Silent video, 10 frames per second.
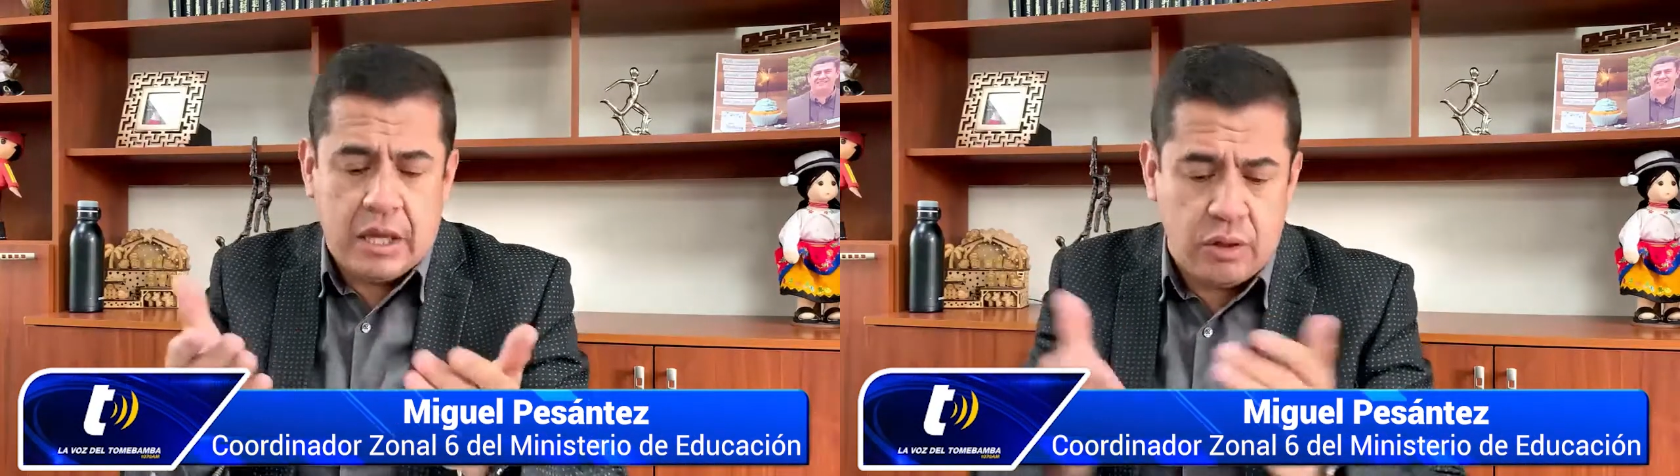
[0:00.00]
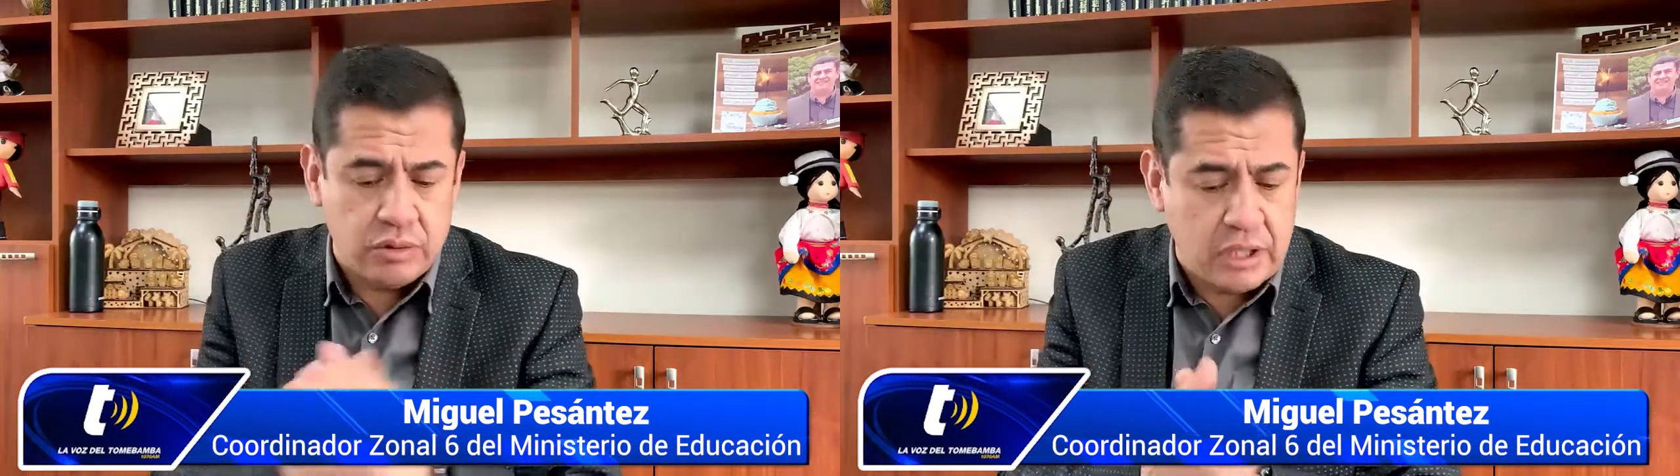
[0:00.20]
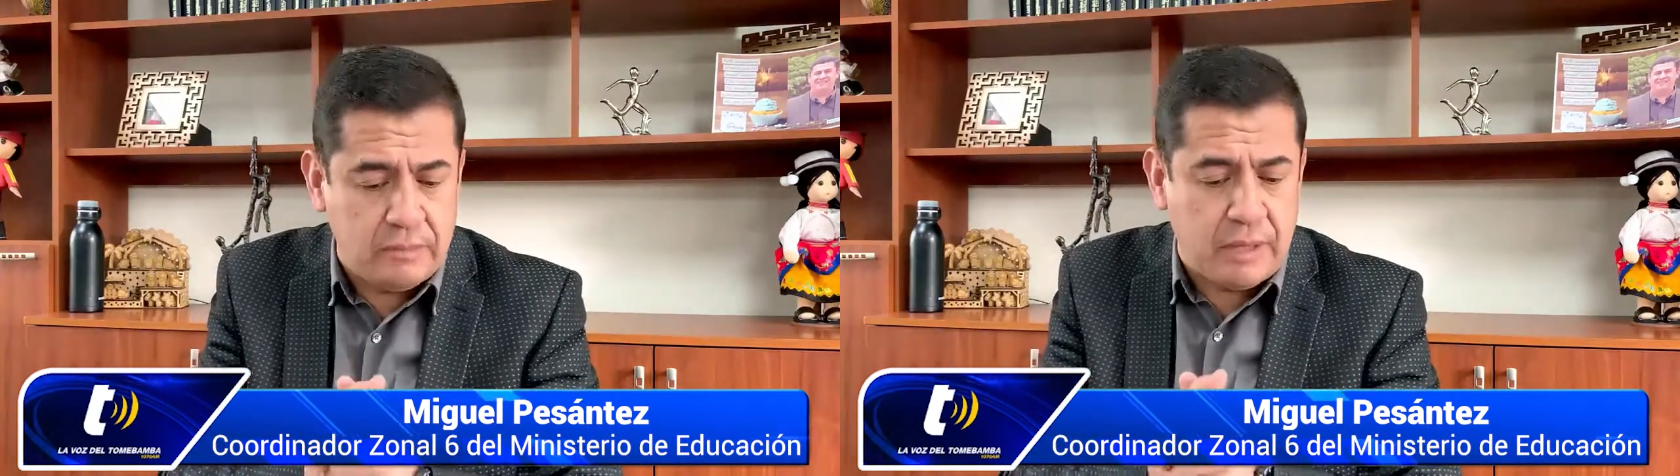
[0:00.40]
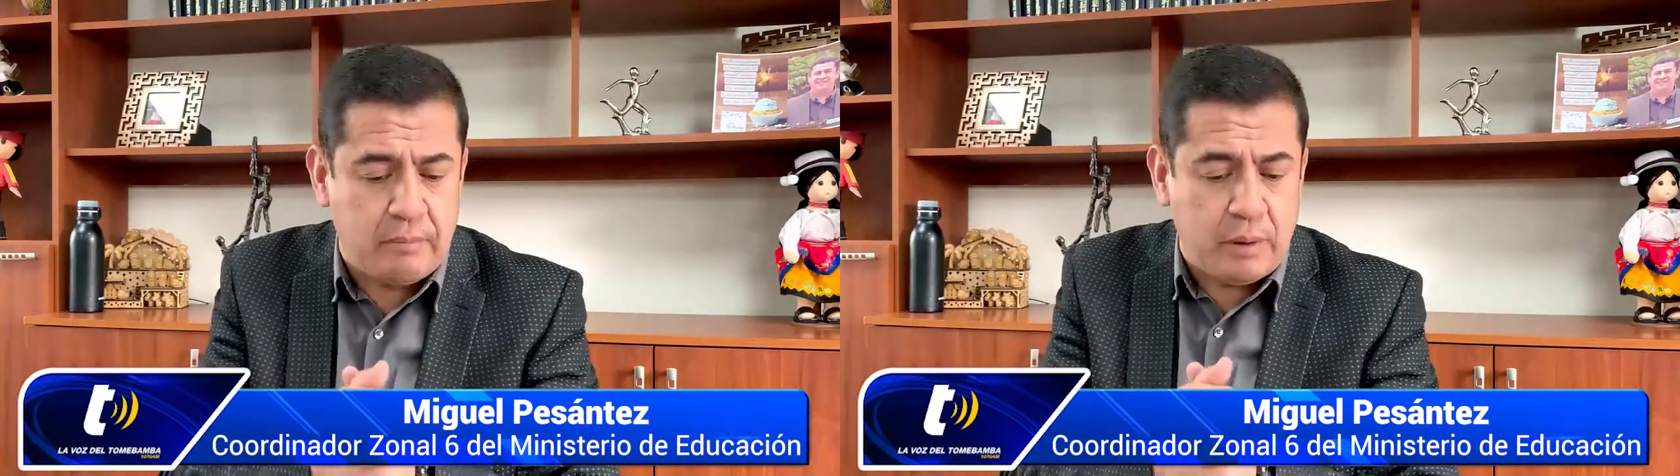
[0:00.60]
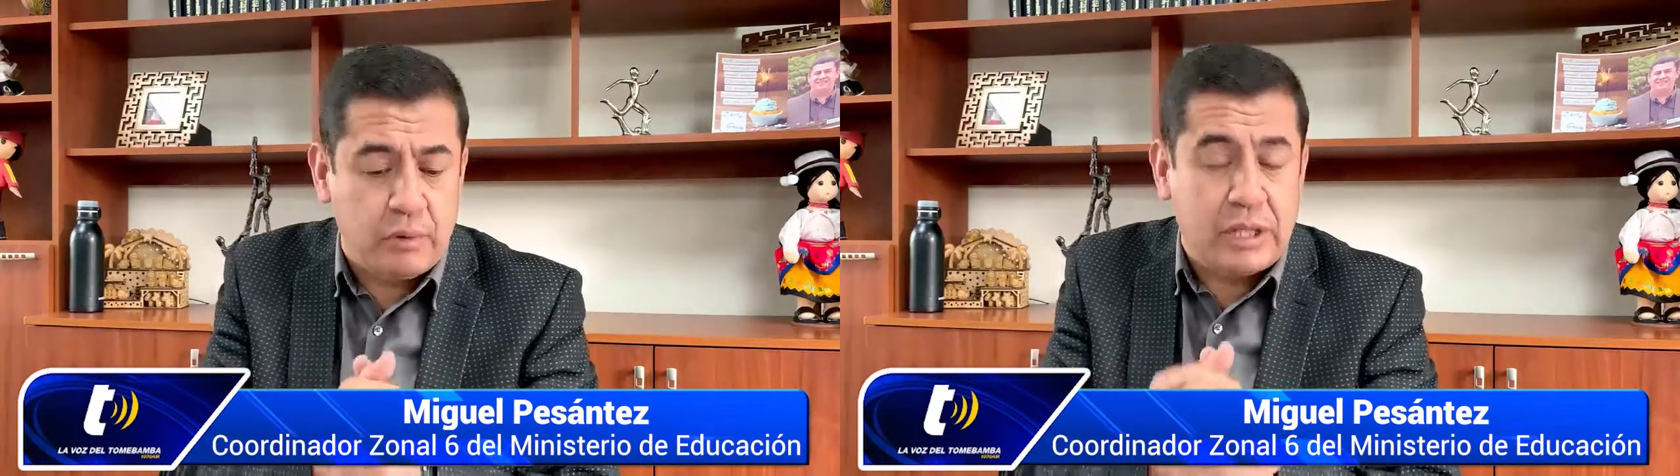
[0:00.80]
y usted me
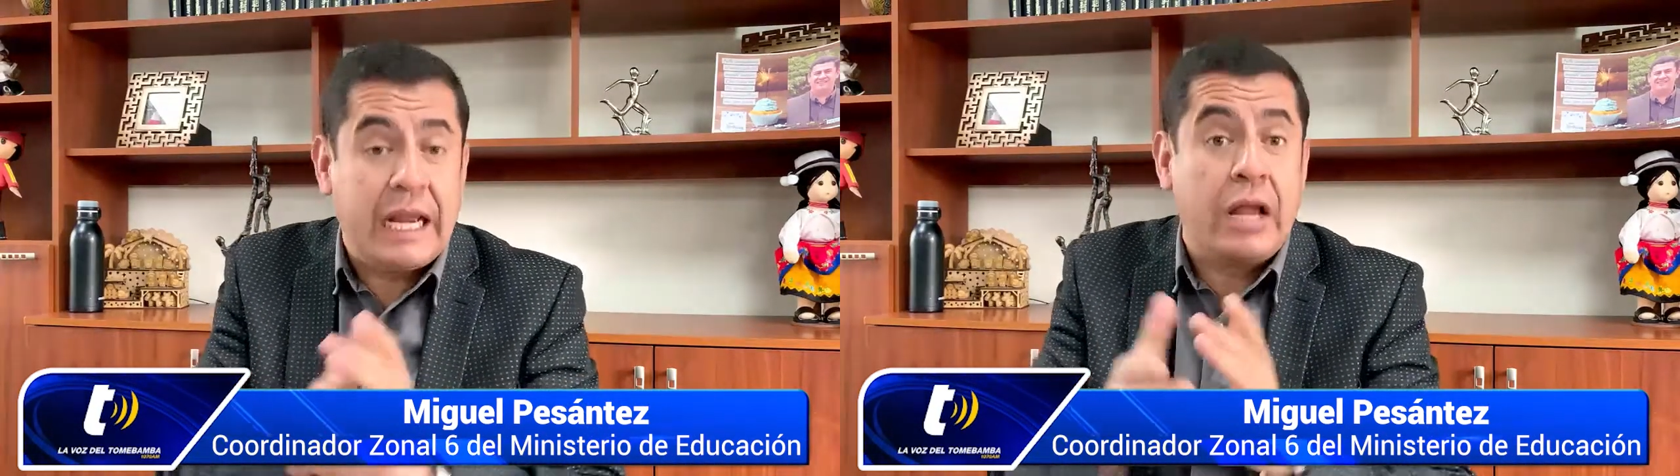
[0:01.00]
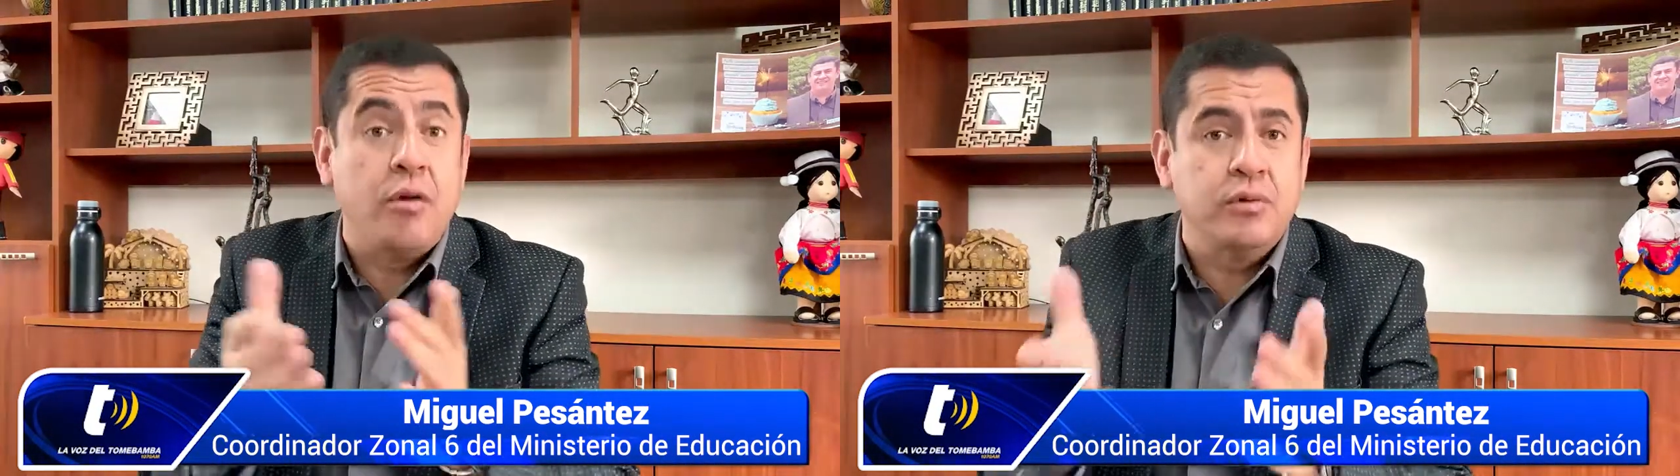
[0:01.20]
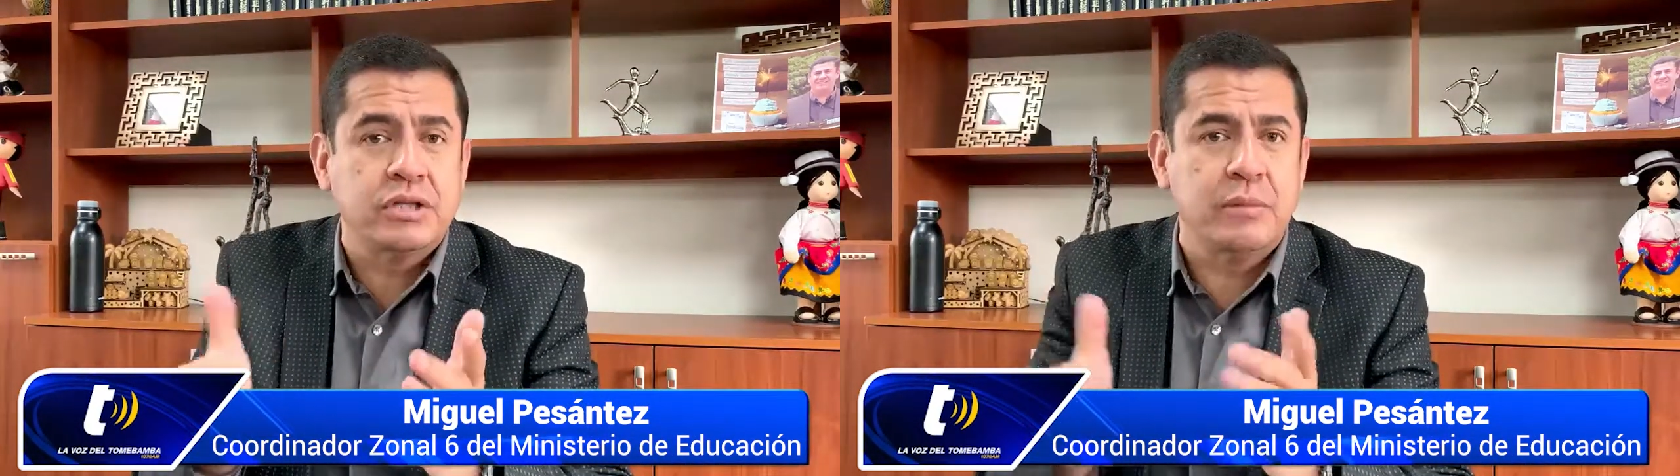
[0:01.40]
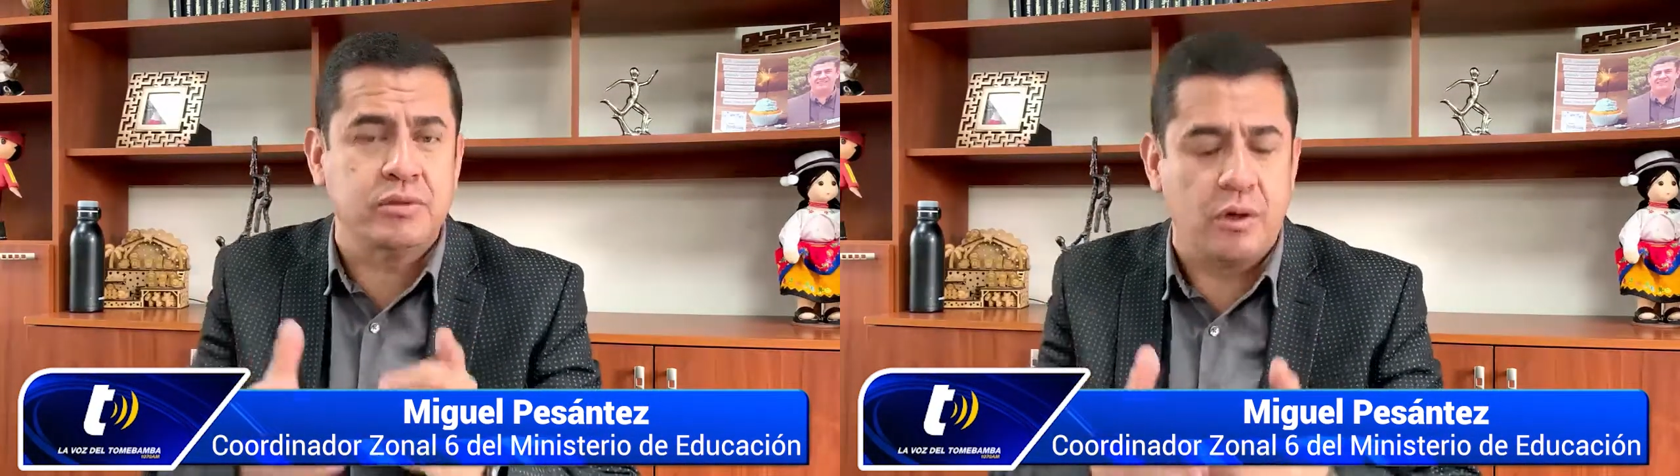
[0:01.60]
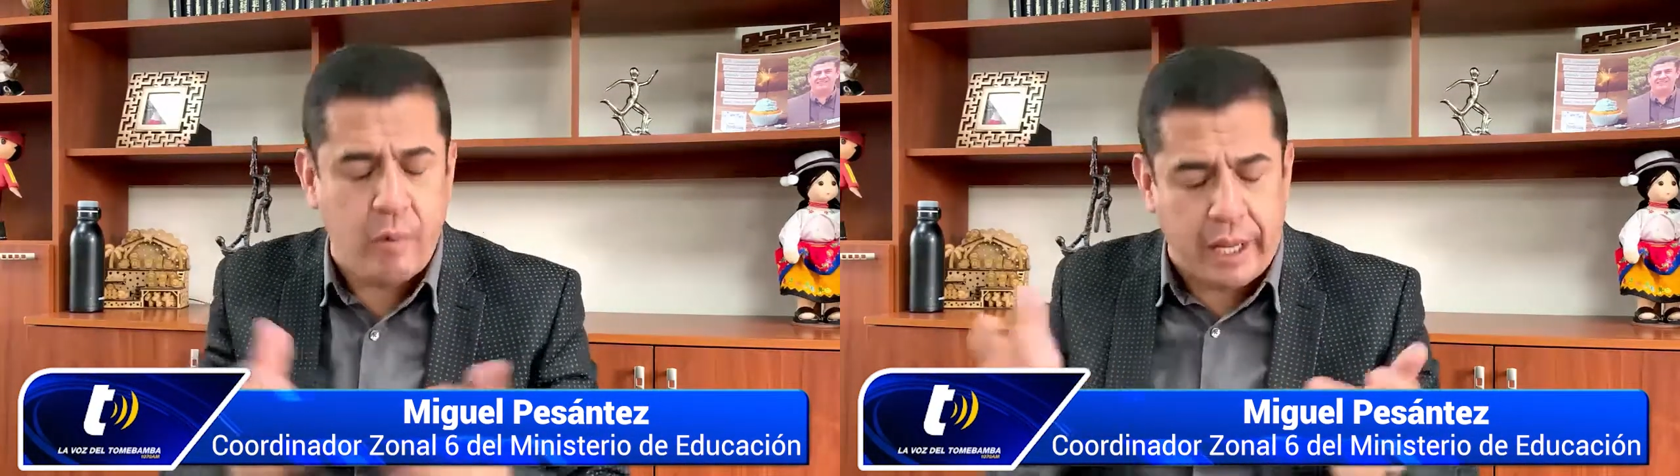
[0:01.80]
preguntará, ¿y cómo estamos
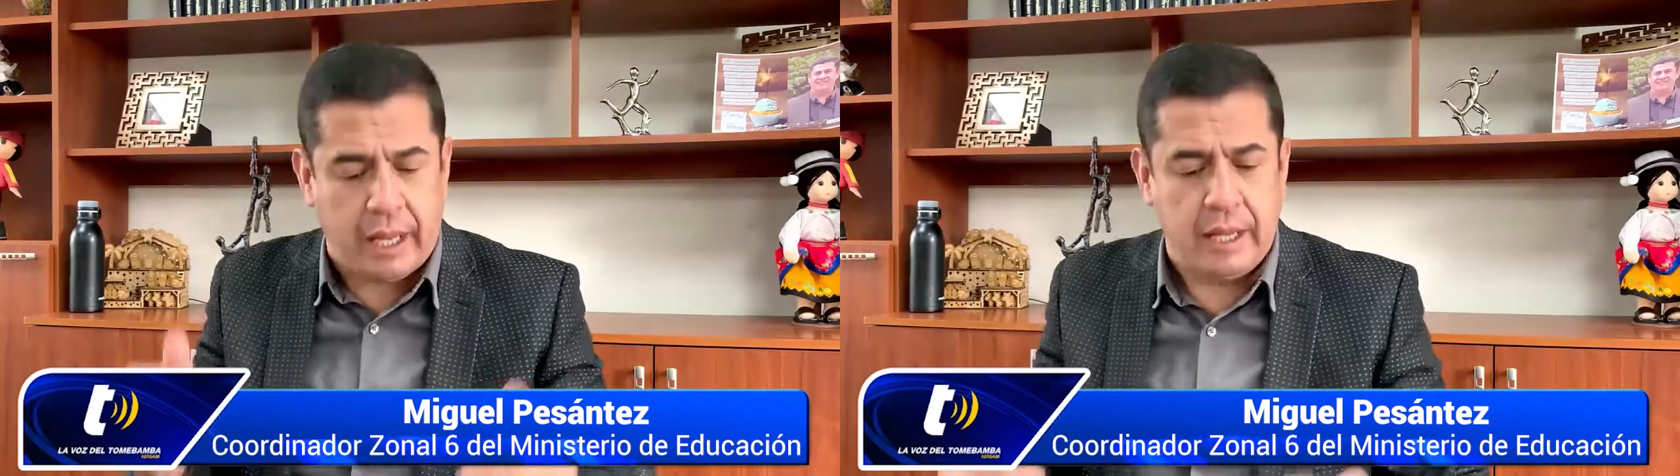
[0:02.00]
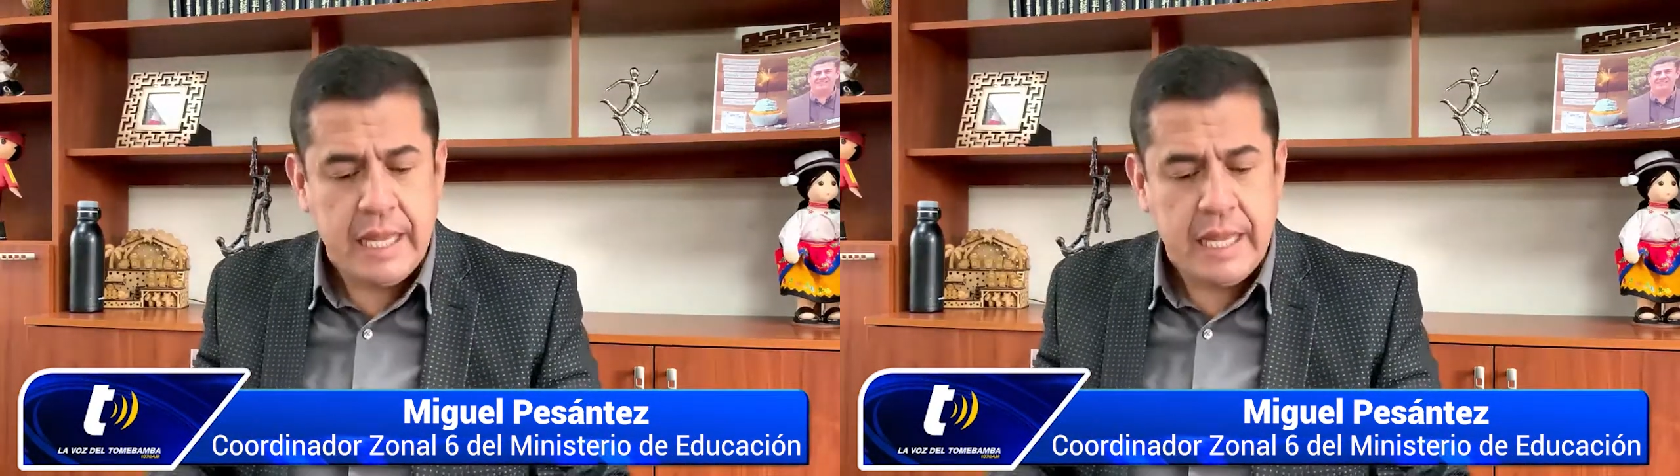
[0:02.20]
en Cuenca?